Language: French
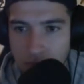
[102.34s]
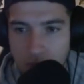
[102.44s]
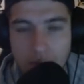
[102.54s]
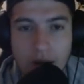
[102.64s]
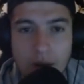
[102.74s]

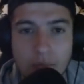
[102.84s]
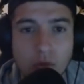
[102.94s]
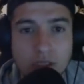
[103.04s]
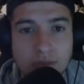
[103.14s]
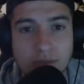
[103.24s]
par rapport
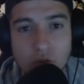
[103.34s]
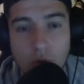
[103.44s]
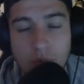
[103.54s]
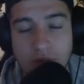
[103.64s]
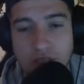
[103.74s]
aux teams qui
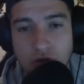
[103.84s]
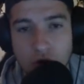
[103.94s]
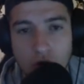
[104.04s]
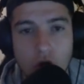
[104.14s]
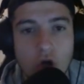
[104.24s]
n'auront pas
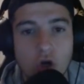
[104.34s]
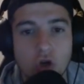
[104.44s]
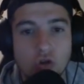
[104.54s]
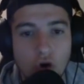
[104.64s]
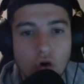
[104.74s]
chasseur.
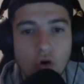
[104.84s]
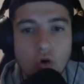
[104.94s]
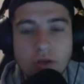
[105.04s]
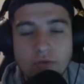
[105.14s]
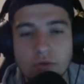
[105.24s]
Donc,
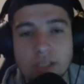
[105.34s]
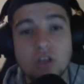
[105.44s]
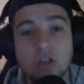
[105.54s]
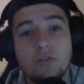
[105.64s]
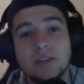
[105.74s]
au niveau des
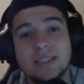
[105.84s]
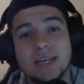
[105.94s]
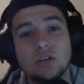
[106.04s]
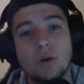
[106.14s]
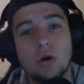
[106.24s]
stuffs, on va
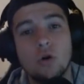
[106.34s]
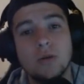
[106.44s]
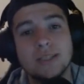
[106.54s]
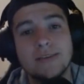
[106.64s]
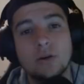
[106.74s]
directement
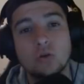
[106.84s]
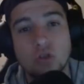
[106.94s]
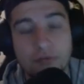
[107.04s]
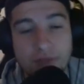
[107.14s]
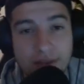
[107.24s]
commencer avec le
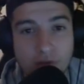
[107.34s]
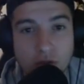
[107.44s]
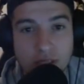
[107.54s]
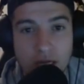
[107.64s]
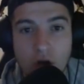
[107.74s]
stuff niveau
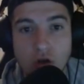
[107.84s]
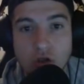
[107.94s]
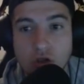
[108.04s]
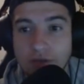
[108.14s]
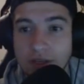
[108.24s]
100, un
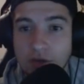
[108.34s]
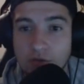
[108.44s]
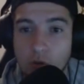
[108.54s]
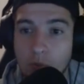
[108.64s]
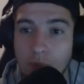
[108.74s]
stuff qui ne
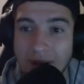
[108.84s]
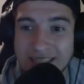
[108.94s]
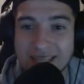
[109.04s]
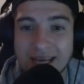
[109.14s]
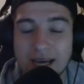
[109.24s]
vaut pas
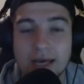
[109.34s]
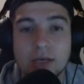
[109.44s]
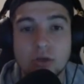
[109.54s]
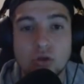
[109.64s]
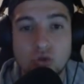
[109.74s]
cher
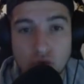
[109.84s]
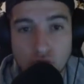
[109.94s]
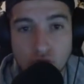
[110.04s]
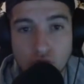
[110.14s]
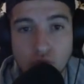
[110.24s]

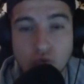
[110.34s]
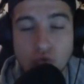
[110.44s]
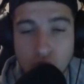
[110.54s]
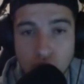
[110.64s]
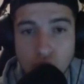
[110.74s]
du tout,
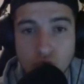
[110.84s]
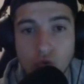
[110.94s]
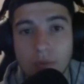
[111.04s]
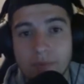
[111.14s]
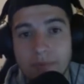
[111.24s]
du
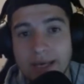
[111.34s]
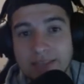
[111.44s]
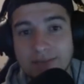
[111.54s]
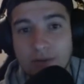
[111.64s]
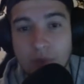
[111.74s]
tout, mais
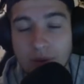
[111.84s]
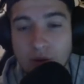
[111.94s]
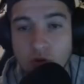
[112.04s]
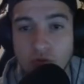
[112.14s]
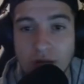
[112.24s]
qui va vous
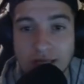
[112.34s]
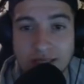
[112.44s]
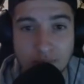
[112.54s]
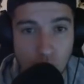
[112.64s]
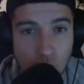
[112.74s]
permettre de vous
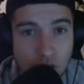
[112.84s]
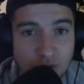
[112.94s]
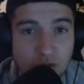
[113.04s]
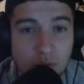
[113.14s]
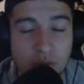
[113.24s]
lancer. Pourquoi je
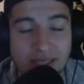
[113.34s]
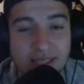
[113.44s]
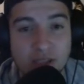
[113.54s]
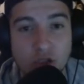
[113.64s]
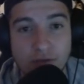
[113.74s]
choisis de
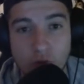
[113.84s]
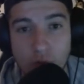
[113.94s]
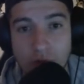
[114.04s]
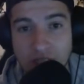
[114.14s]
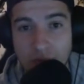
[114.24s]
présenter un stuff qui vaut
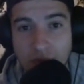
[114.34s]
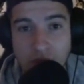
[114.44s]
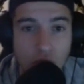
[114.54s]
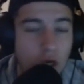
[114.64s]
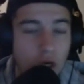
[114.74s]
pas cher Parce que